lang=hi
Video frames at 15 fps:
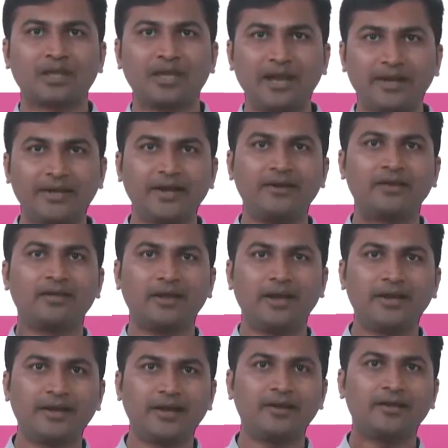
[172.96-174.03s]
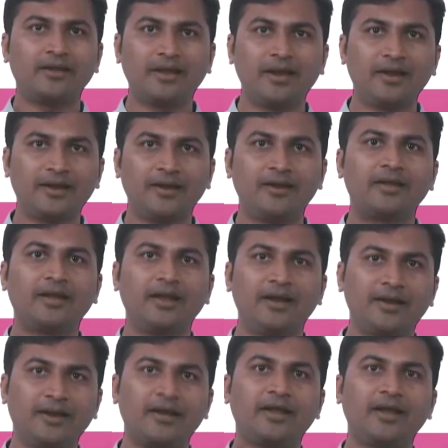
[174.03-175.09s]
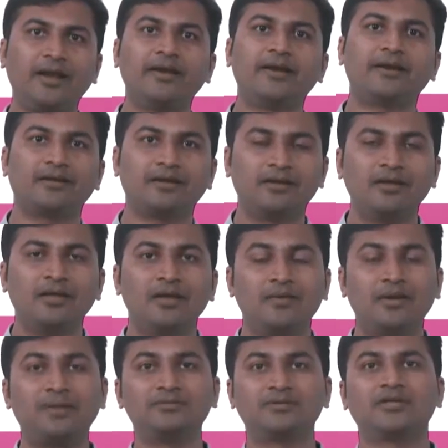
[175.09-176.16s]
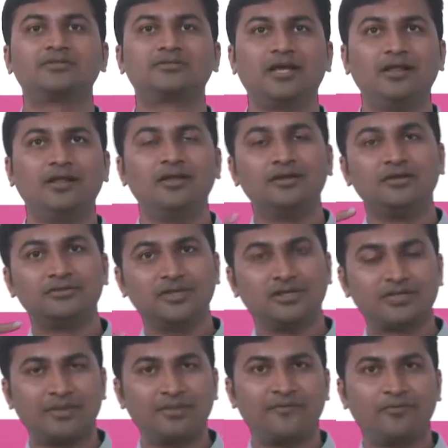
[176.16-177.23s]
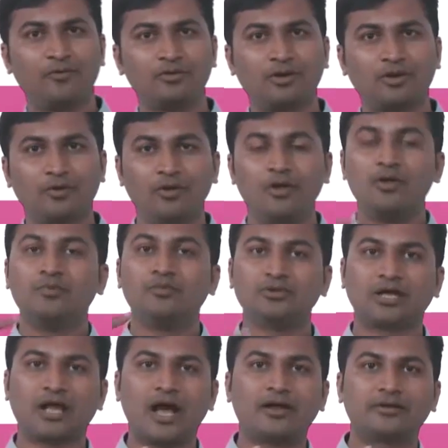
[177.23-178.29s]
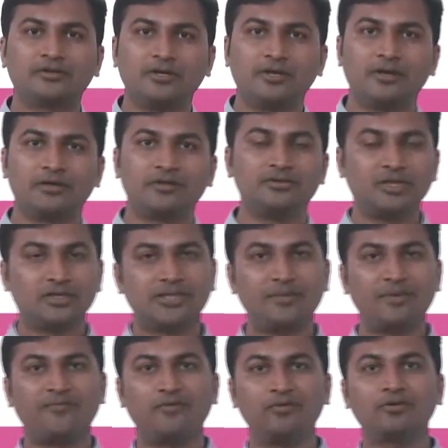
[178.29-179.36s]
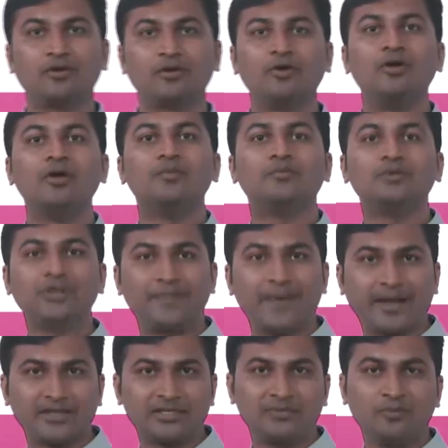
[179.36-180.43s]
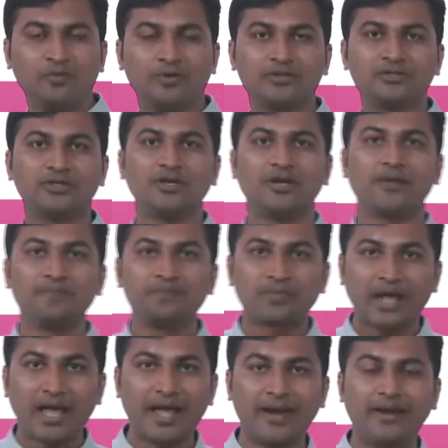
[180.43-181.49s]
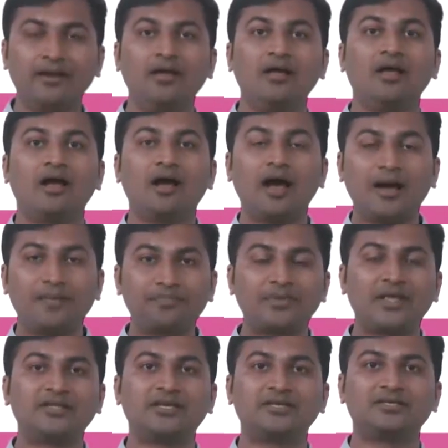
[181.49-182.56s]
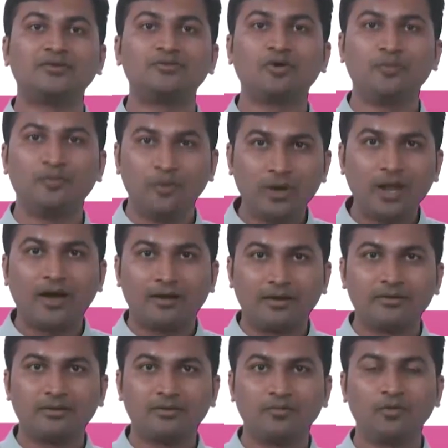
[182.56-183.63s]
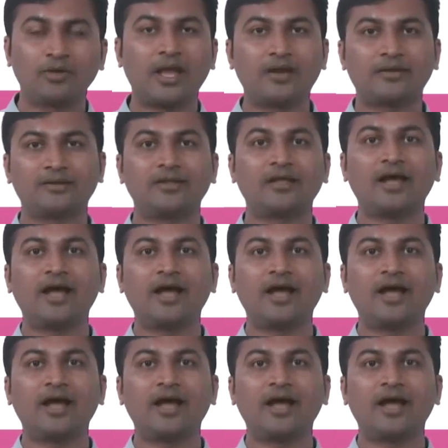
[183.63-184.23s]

एट एट एट एट एट एट एट एट एट एट मतलब जस्ट डायल जस्ट डायल में फ़ोन करो मुझे कार चाहिए जस्ट डायल में फ़ोन करो मुझे पैकेज एंड मूवर्स चाहिए एंड आपने जैसे उनको बोला वो क्या करते थे